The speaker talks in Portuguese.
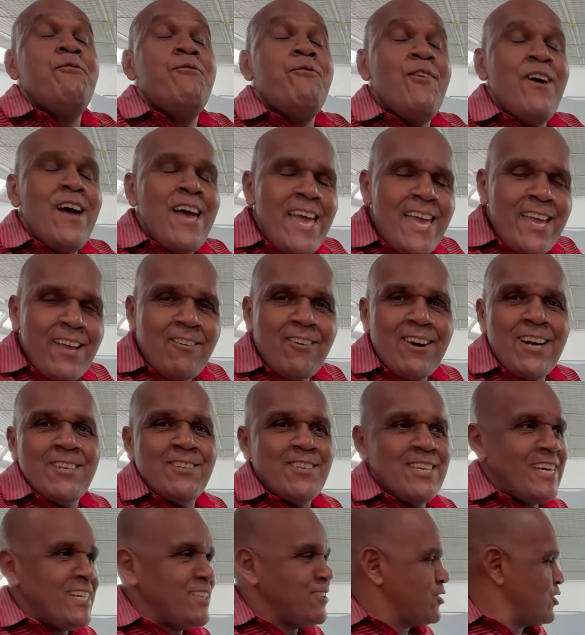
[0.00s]
Vem com a
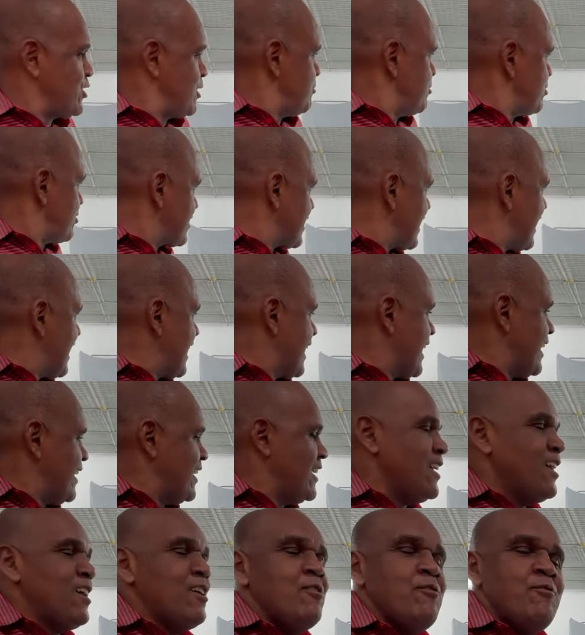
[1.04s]
gente, chama os caras.
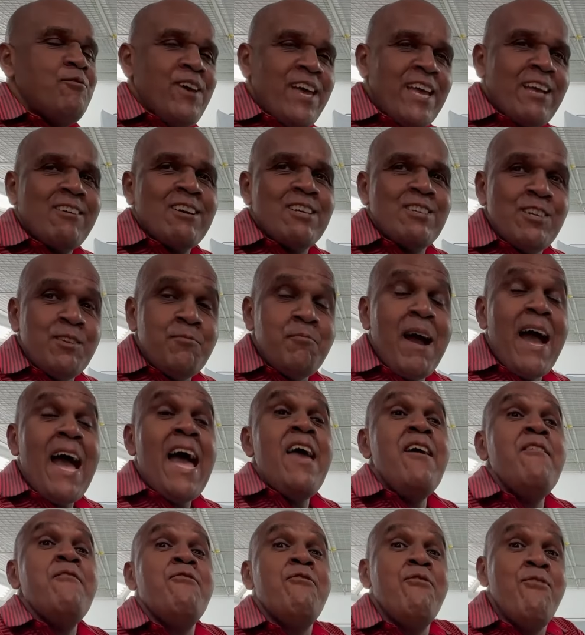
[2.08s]
Vem com a gente,
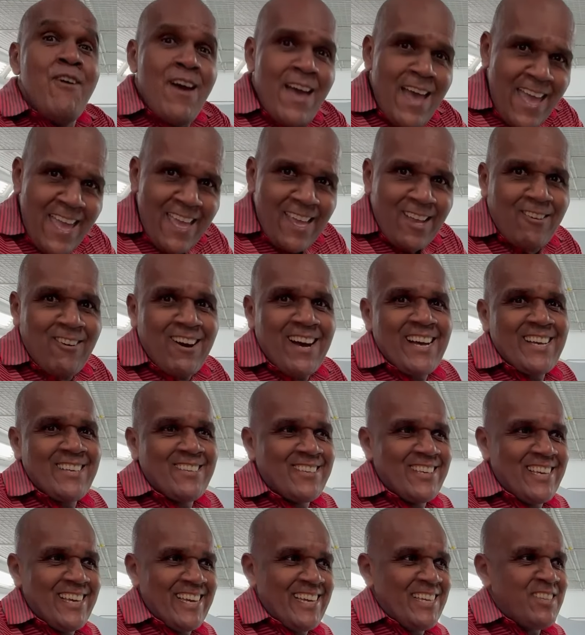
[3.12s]
mas vem com a
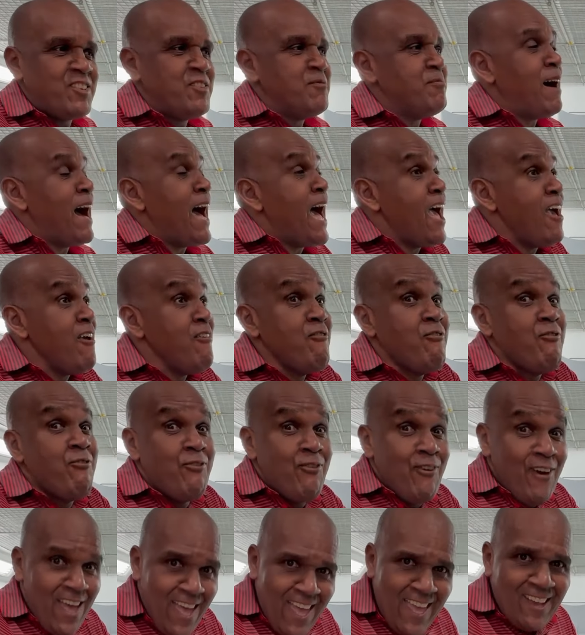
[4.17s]
gente, mas
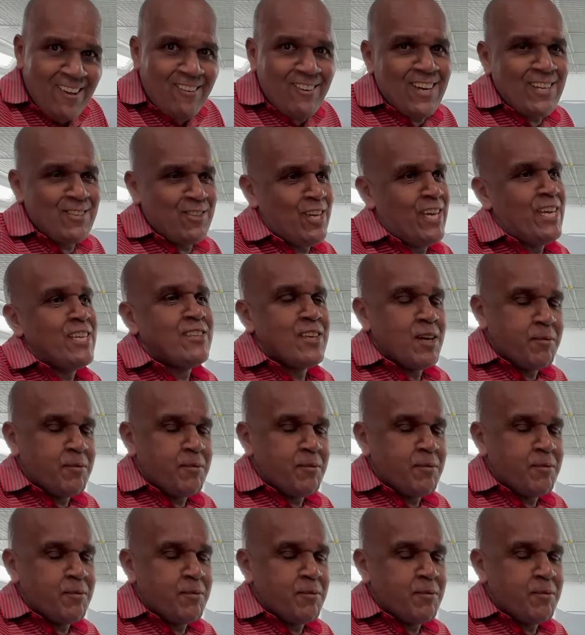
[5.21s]
vem com a gente.